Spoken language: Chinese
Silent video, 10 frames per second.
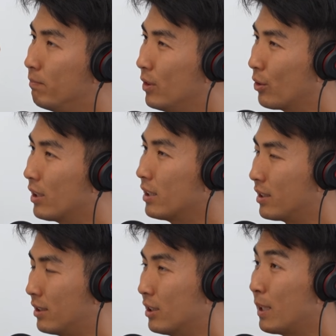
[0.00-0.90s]
有那个
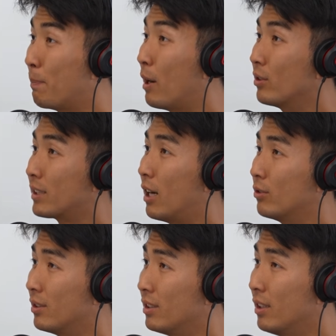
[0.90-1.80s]
时刻在暴躁，我
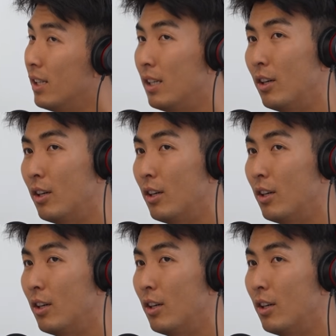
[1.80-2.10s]
觉得